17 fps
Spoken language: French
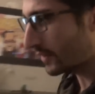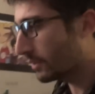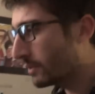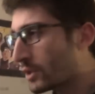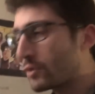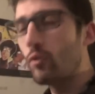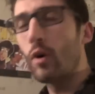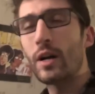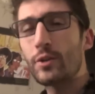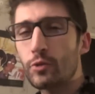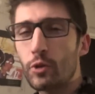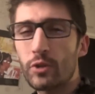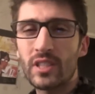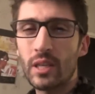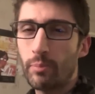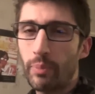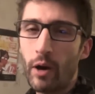mais je vous rassure
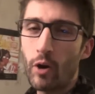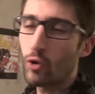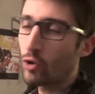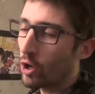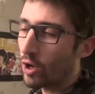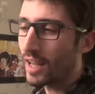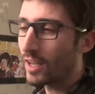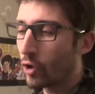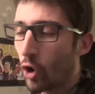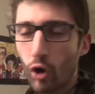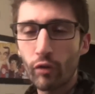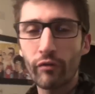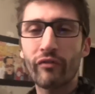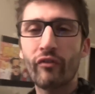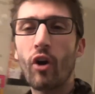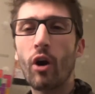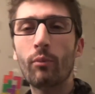c'est pas encore la
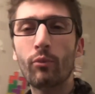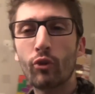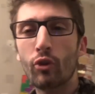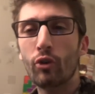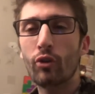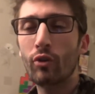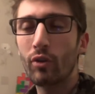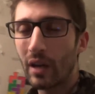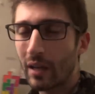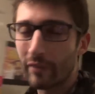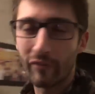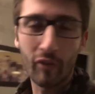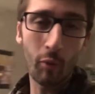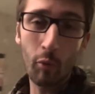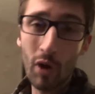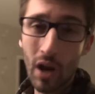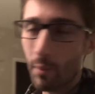grande forme de la
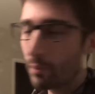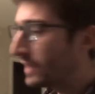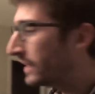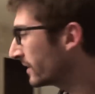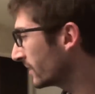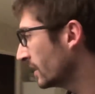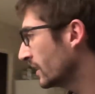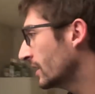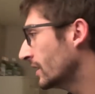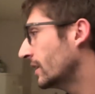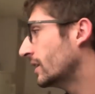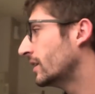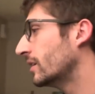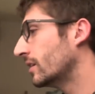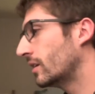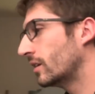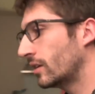forme olympique.
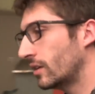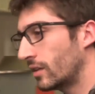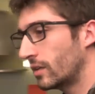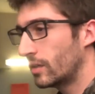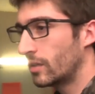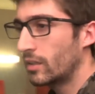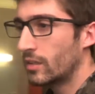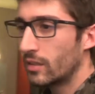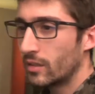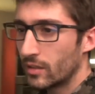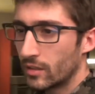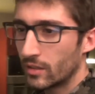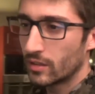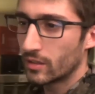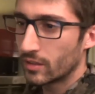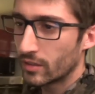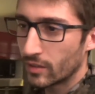
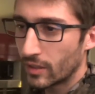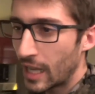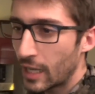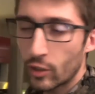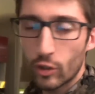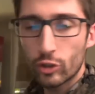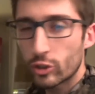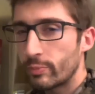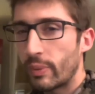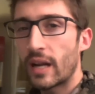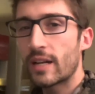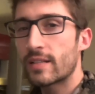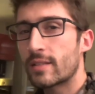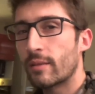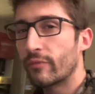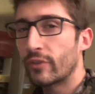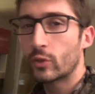Euh, là quand je parle
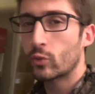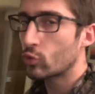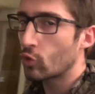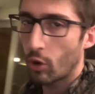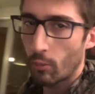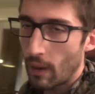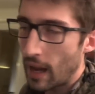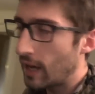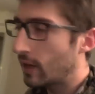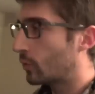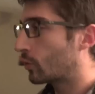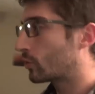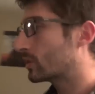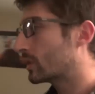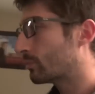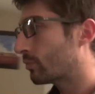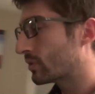ça me fait toujours mal
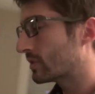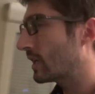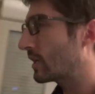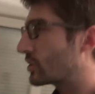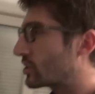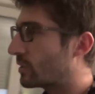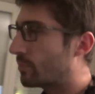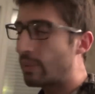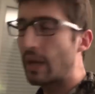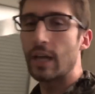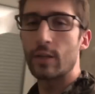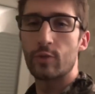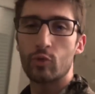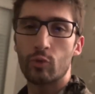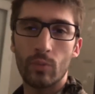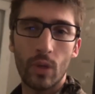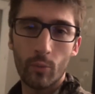donc c'est pour ça que j'ai pas
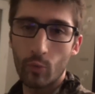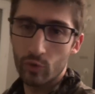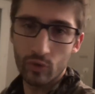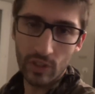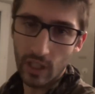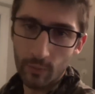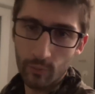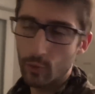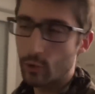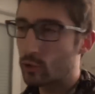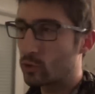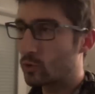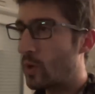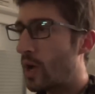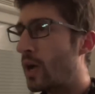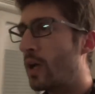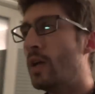assumé mon stream de ce
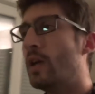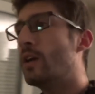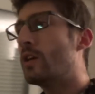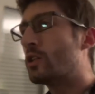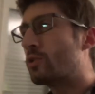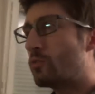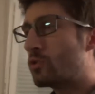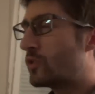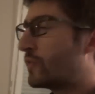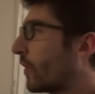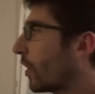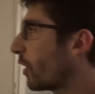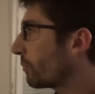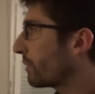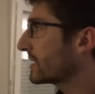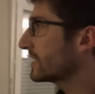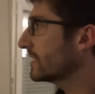soir. Je me suis fait
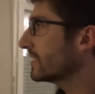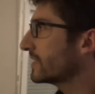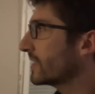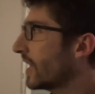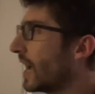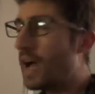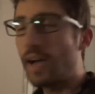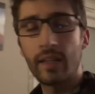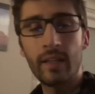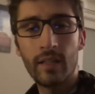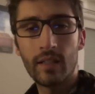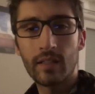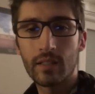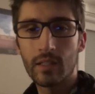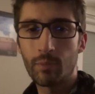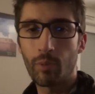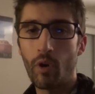remplacer, c'est Harry
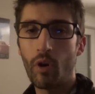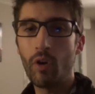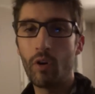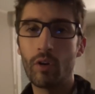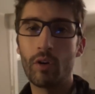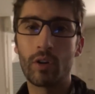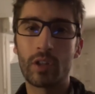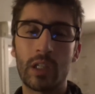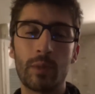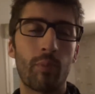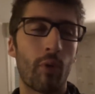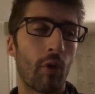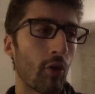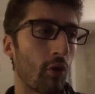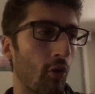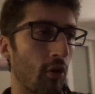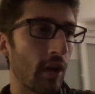qui prend, euh, qui
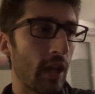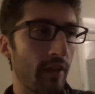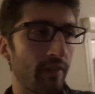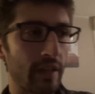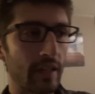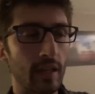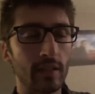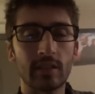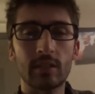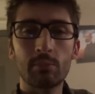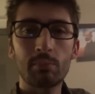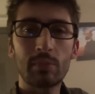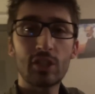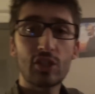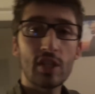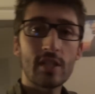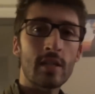prend le relais avec la team
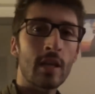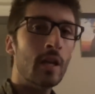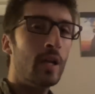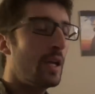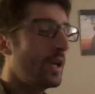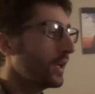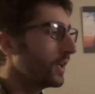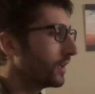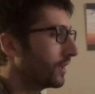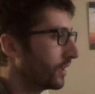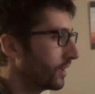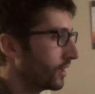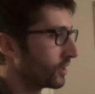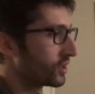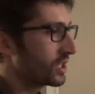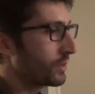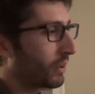Beaches.
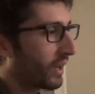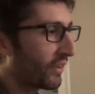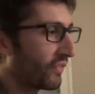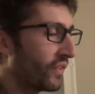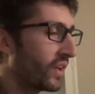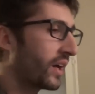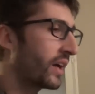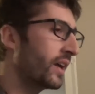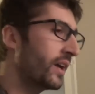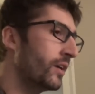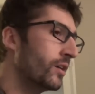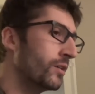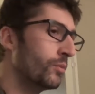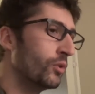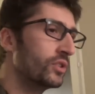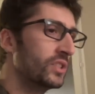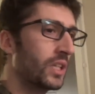Euh, j'ai
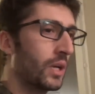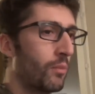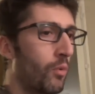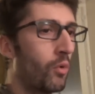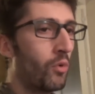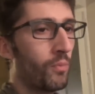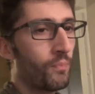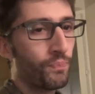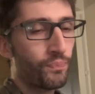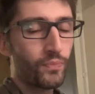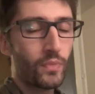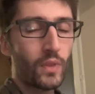préféré me dire bon